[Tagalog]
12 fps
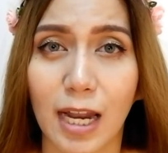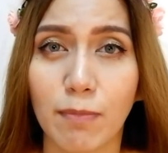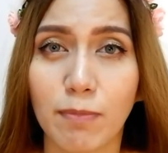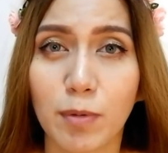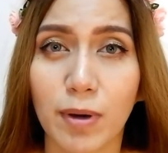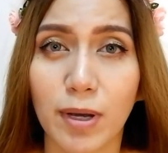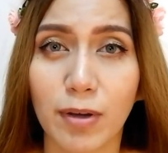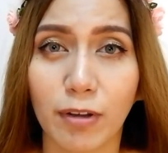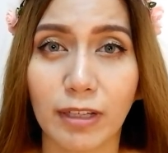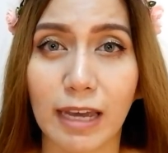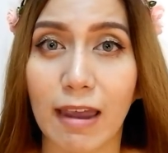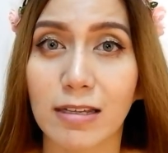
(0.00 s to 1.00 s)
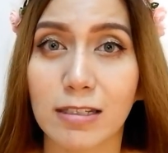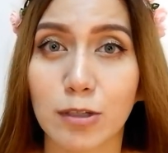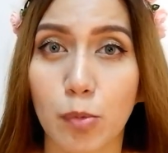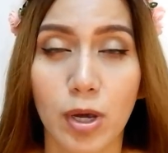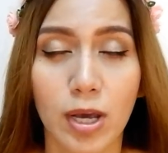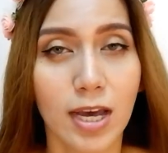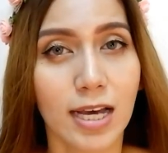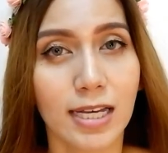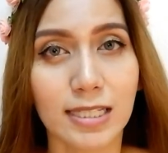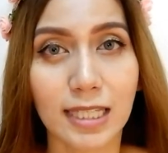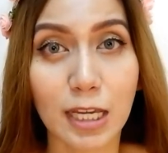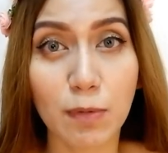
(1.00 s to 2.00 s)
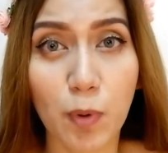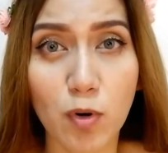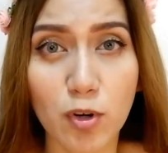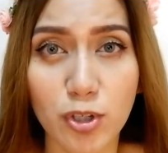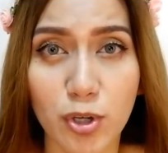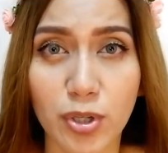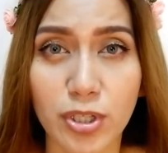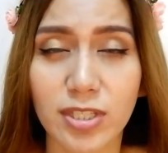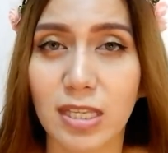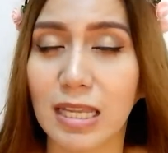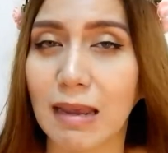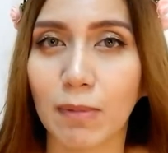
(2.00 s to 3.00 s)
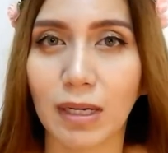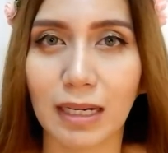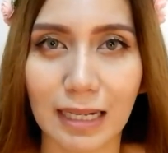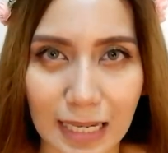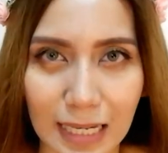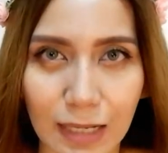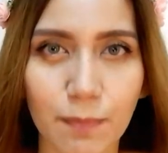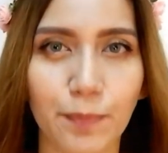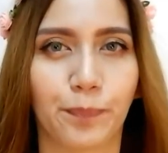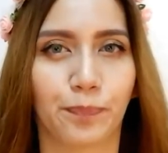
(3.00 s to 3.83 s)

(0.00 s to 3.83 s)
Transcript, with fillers: Alam nyo ba yon guys? Yung Skin Potions Dream Cream.